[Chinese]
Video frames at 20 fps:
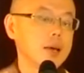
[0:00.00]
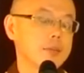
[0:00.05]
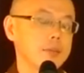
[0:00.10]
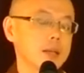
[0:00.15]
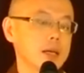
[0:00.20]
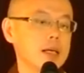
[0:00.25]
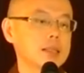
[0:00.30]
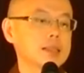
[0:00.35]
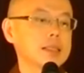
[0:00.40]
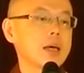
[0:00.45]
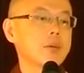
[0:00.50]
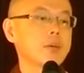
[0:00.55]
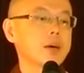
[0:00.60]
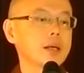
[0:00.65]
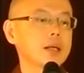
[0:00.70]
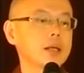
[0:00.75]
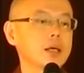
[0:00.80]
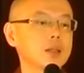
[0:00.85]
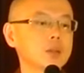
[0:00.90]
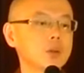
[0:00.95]
对啊，待会
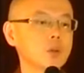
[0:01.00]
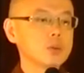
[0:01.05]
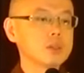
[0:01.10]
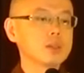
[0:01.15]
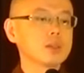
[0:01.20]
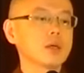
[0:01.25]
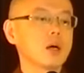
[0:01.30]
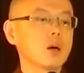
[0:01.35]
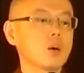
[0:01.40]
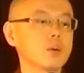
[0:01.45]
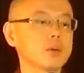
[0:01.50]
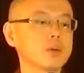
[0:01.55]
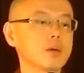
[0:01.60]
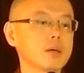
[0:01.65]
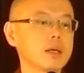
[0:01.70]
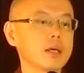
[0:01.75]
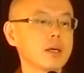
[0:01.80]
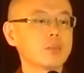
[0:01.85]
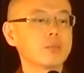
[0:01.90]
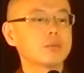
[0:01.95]
呢肚子痛又
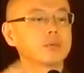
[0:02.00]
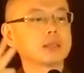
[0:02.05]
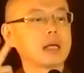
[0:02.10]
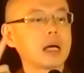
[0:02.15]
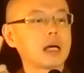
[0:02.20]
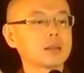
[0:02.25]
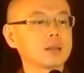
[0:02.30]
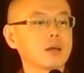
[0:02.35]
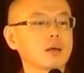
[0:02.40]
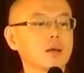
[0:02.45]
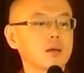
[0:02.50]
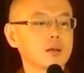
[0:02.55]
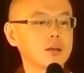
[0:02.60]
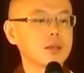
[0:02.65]
一个普拿疼，